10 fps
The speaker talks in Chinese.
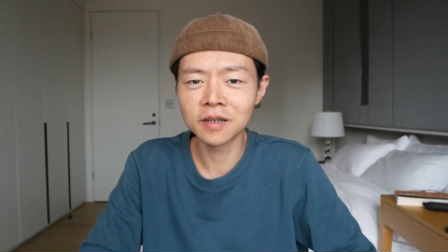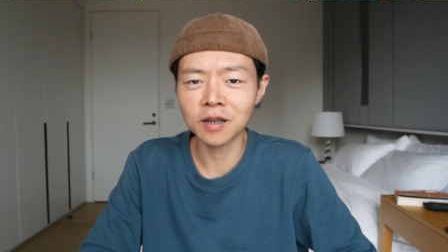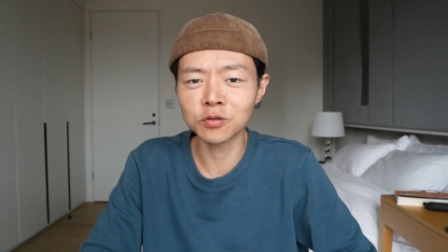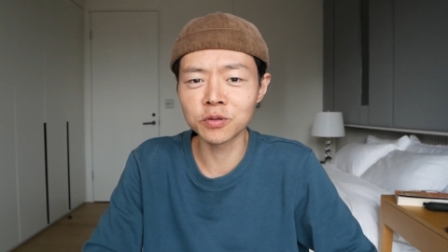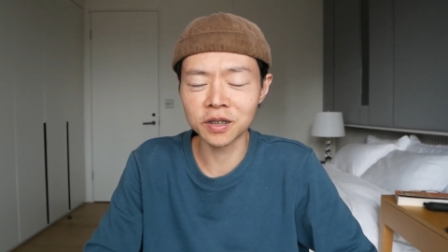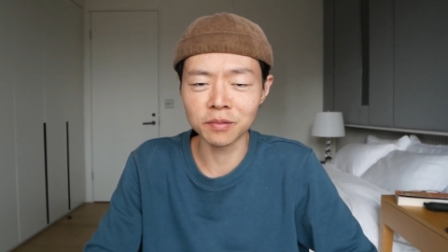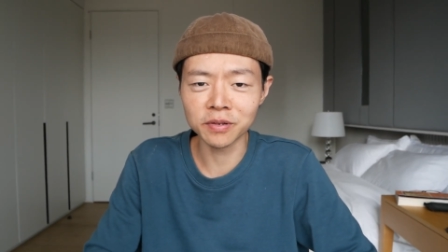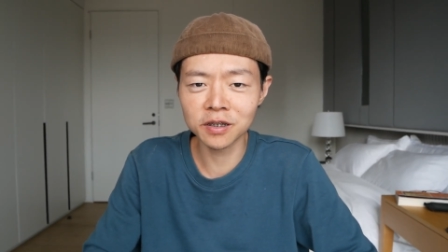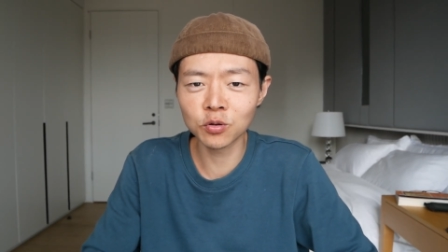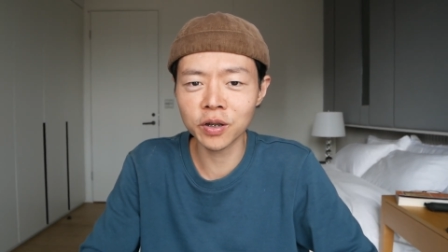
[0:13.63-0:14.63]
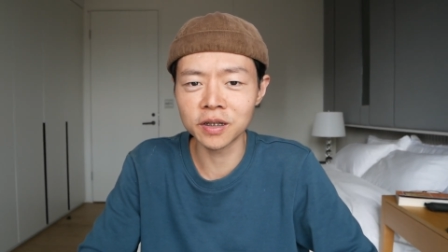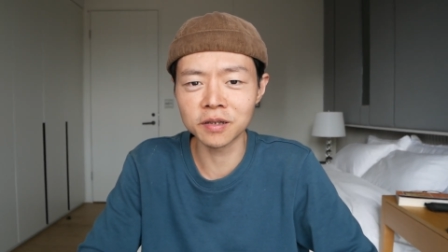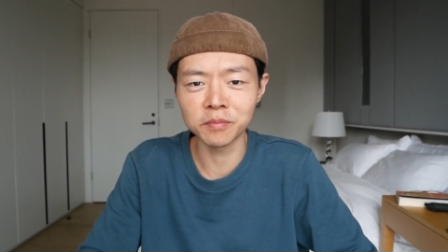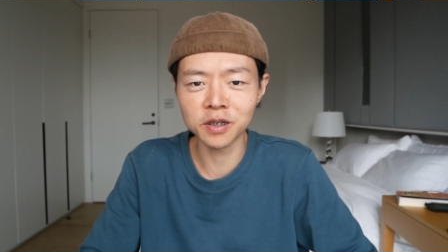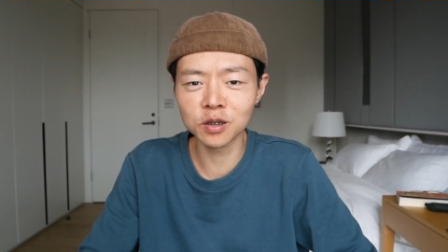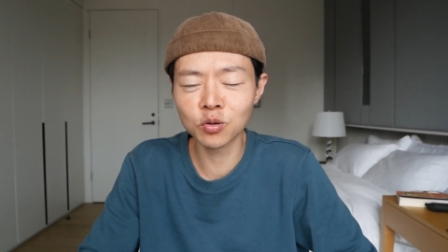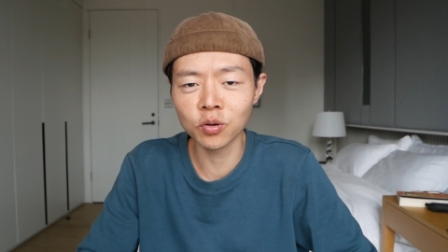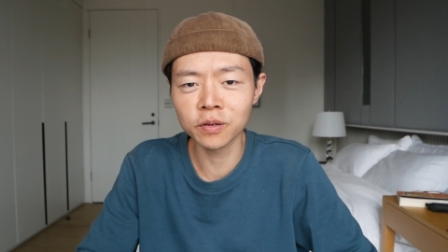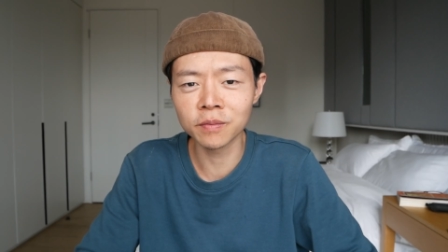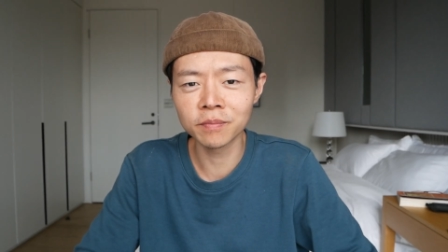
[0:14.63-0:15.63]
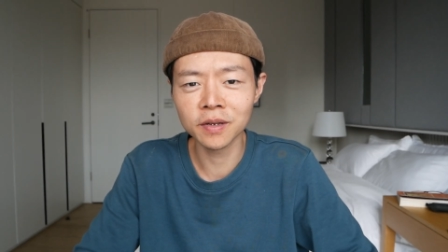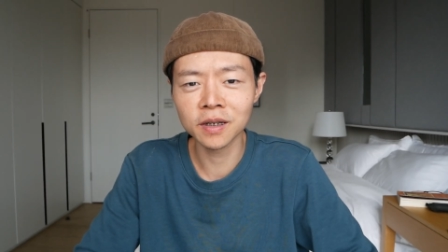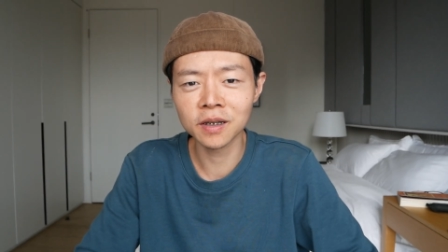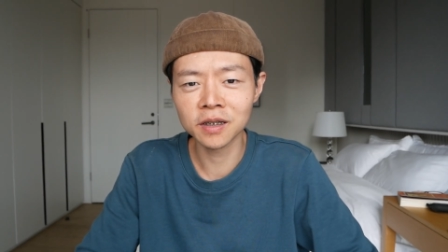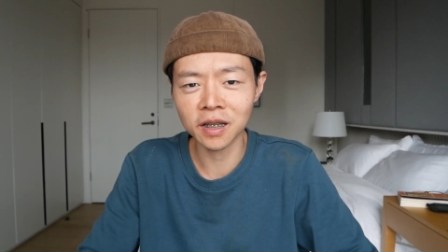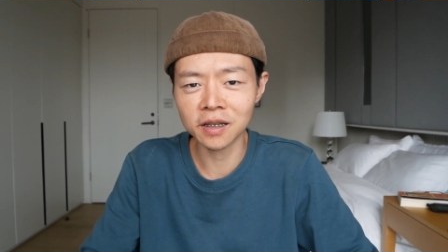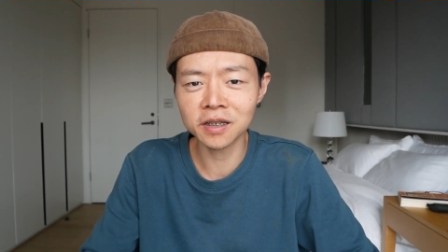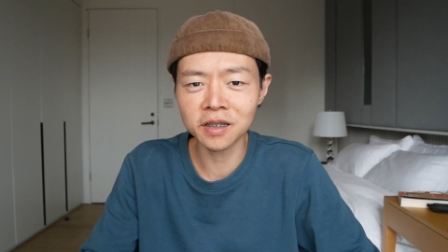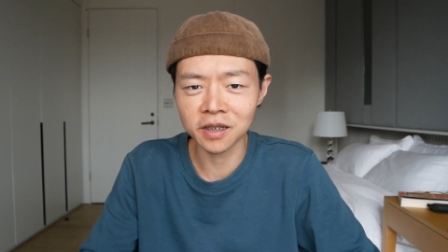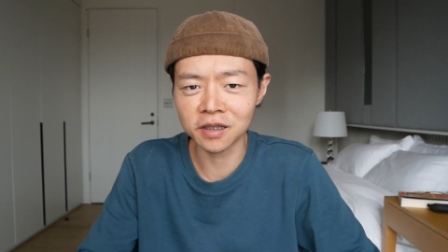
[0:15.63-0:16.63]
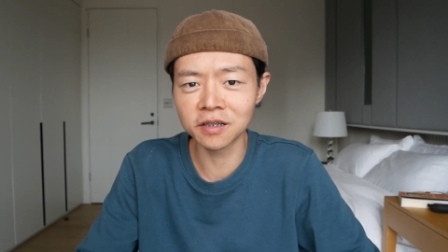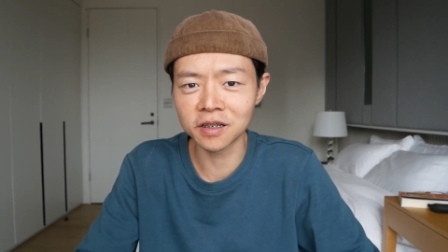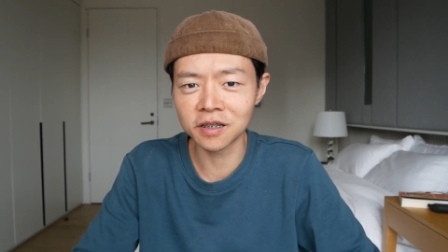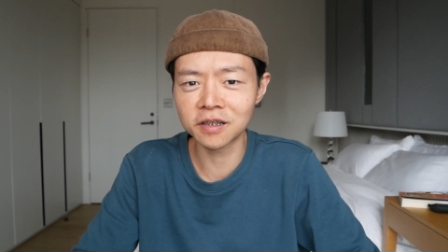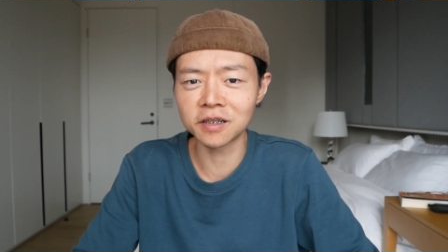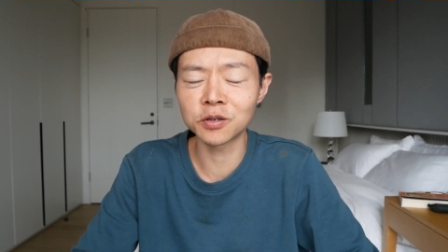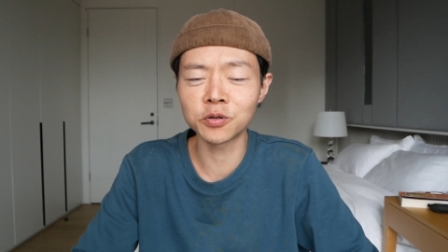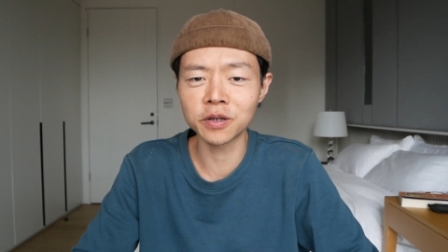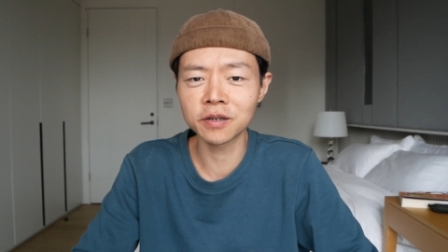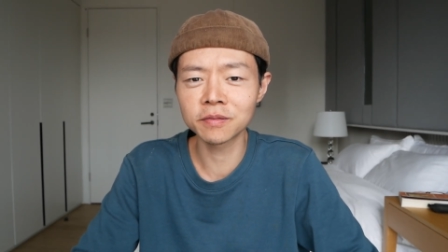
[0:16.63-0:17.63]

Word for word: 告诉你什么是对的，什么是错的。相信你自己的直觉。